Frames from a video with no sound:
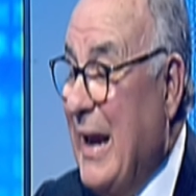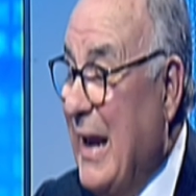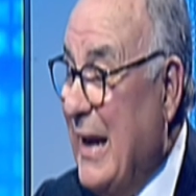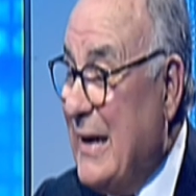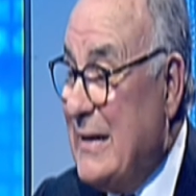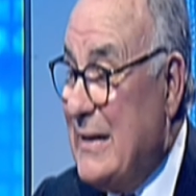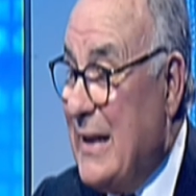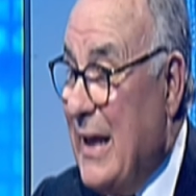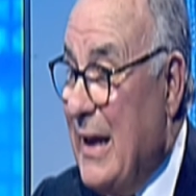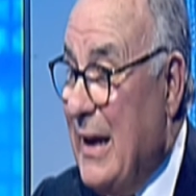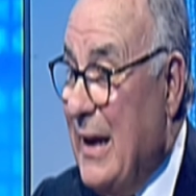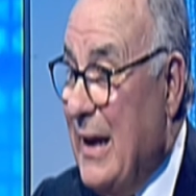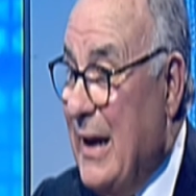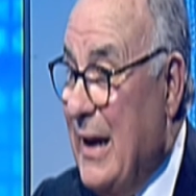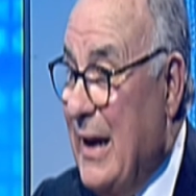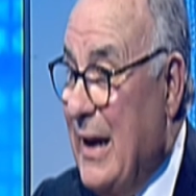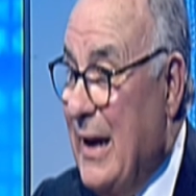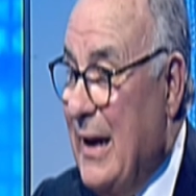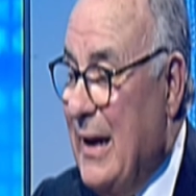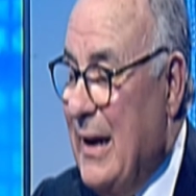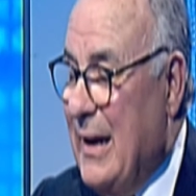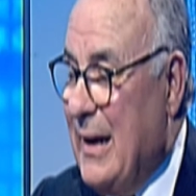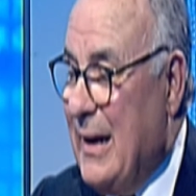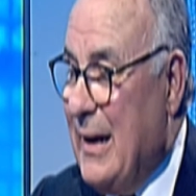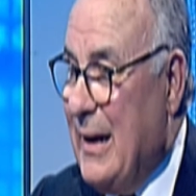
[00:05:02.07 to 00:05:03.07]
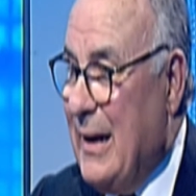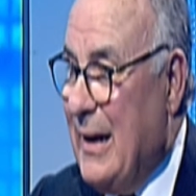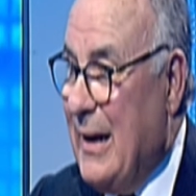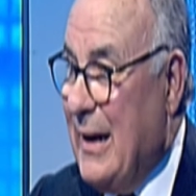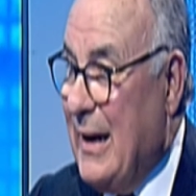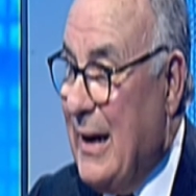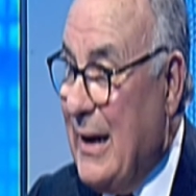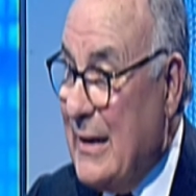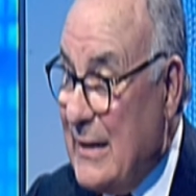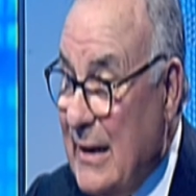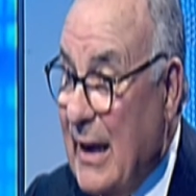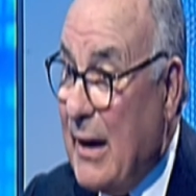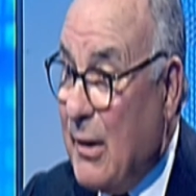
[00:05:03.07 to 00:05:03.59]
ed, è, è,
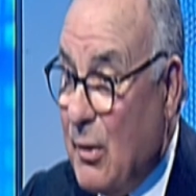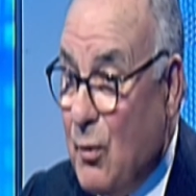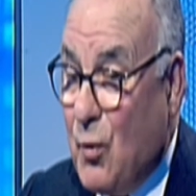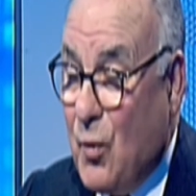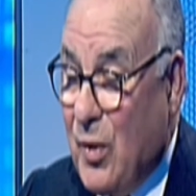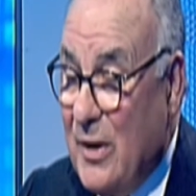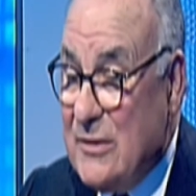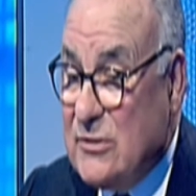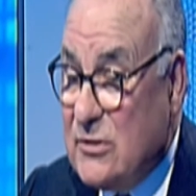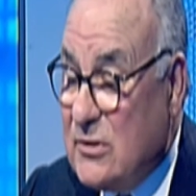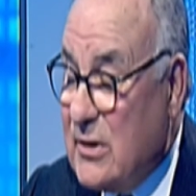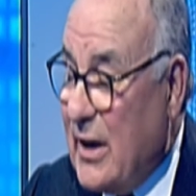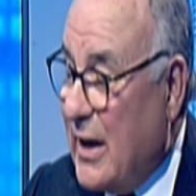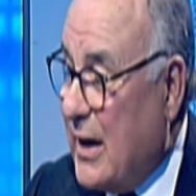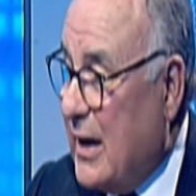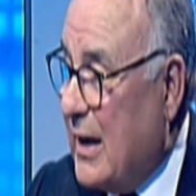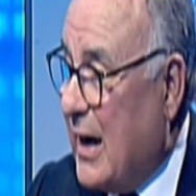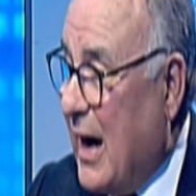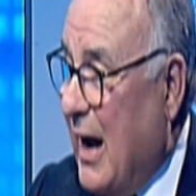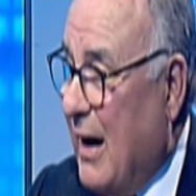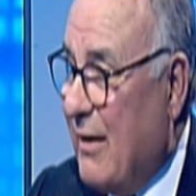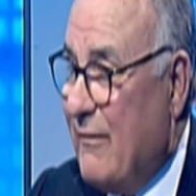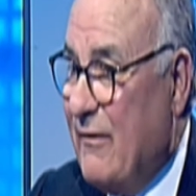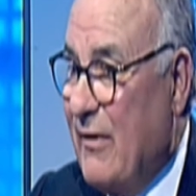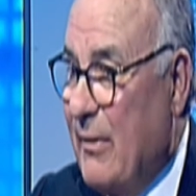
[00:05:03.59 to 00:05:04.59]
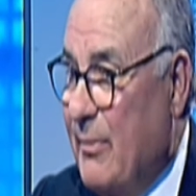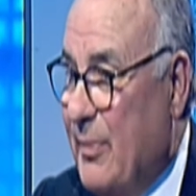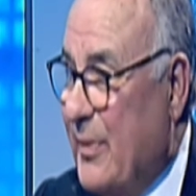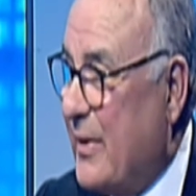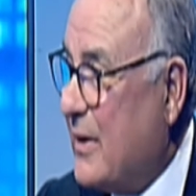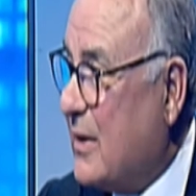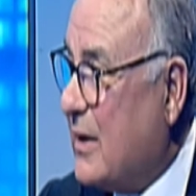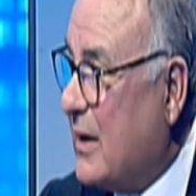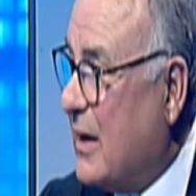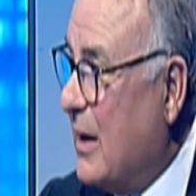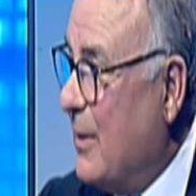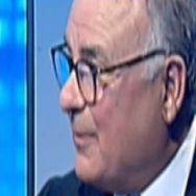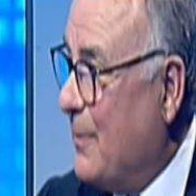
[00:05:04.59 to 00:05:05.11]
ed è questo è grave
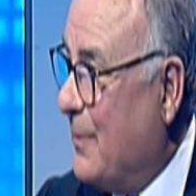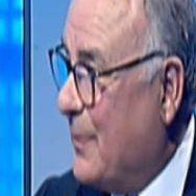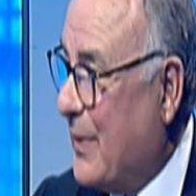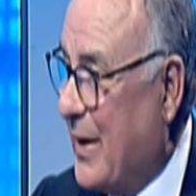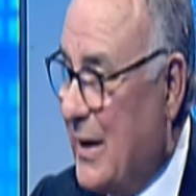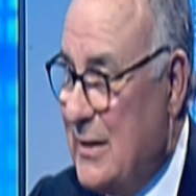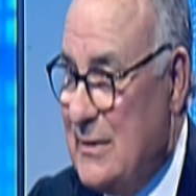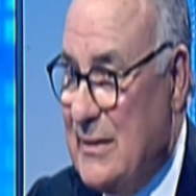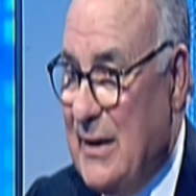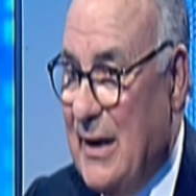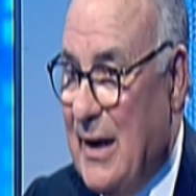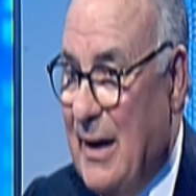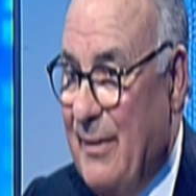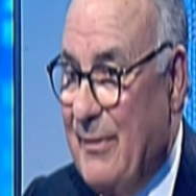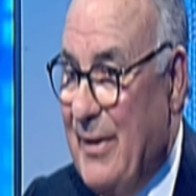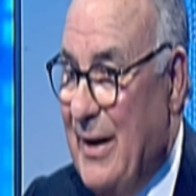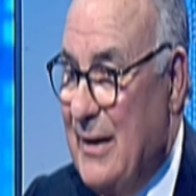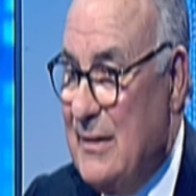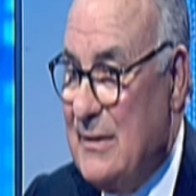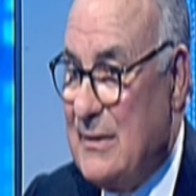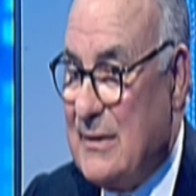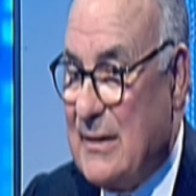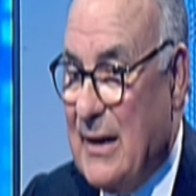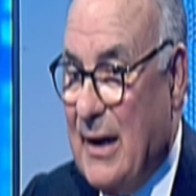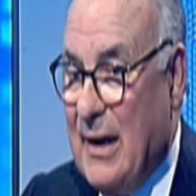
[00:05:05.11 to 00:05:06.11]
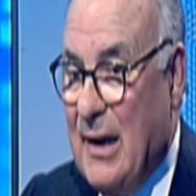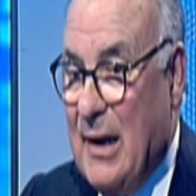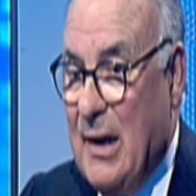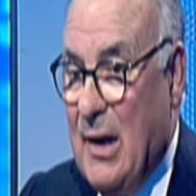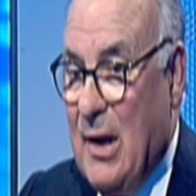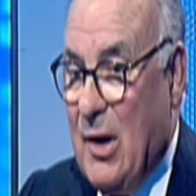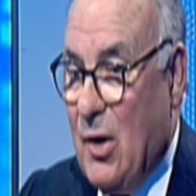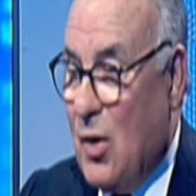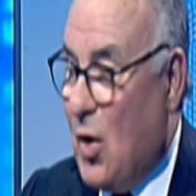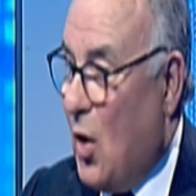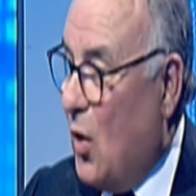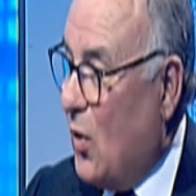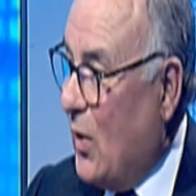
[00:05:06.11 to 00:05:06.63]
perché
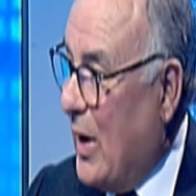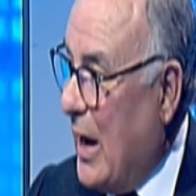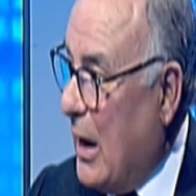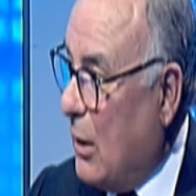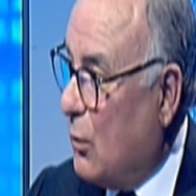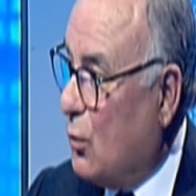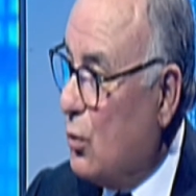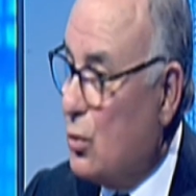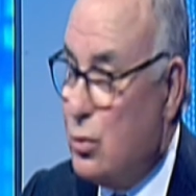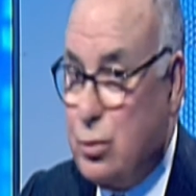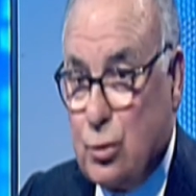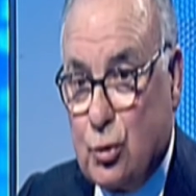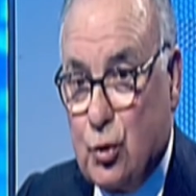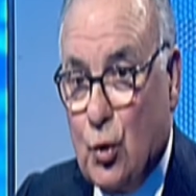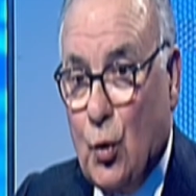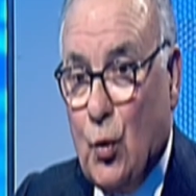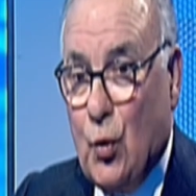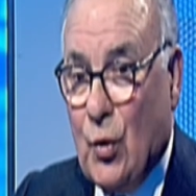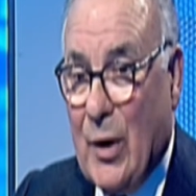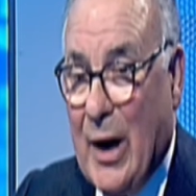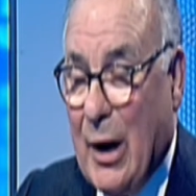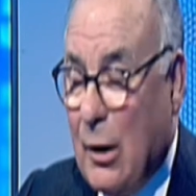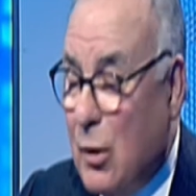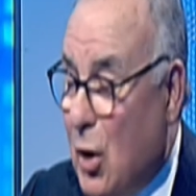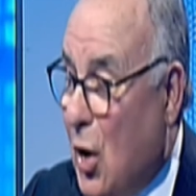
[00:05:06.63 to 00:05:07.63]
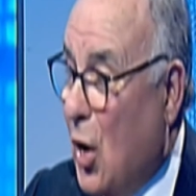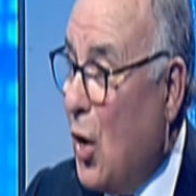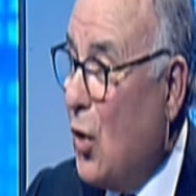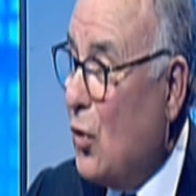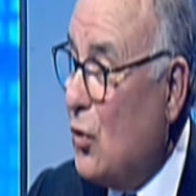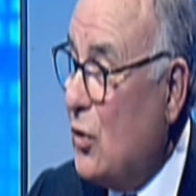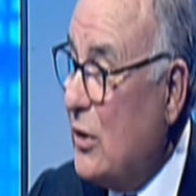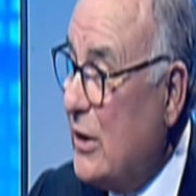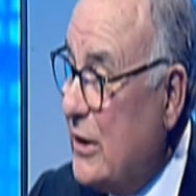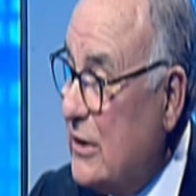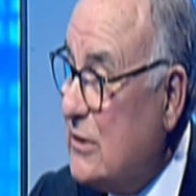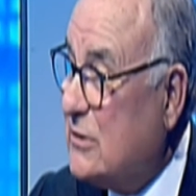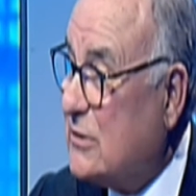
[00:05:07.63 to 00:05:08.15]
praticamente con la cultura,
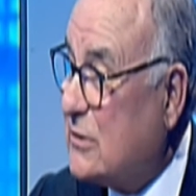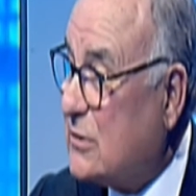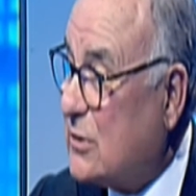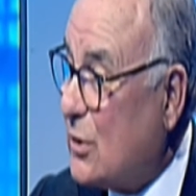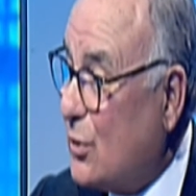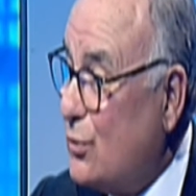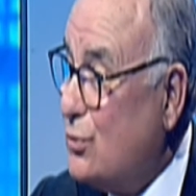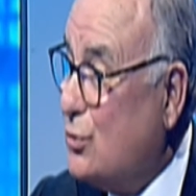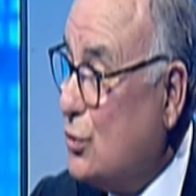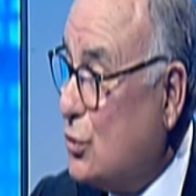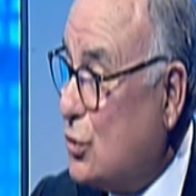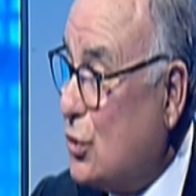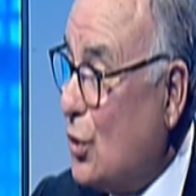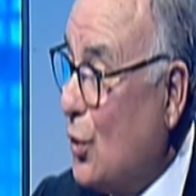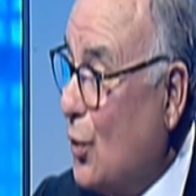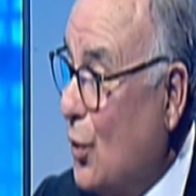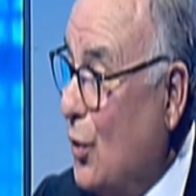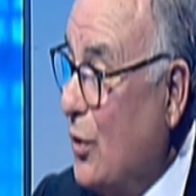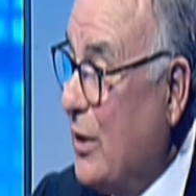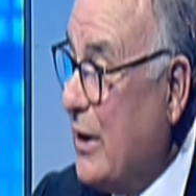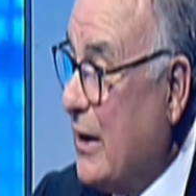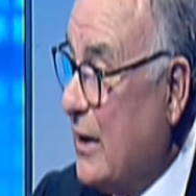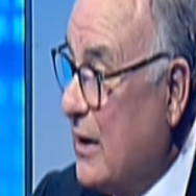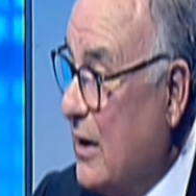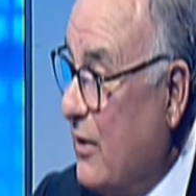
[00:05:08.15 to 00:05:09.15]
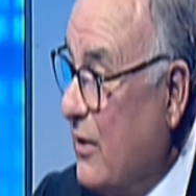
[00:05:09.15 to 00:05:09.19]
con l'istruzione, in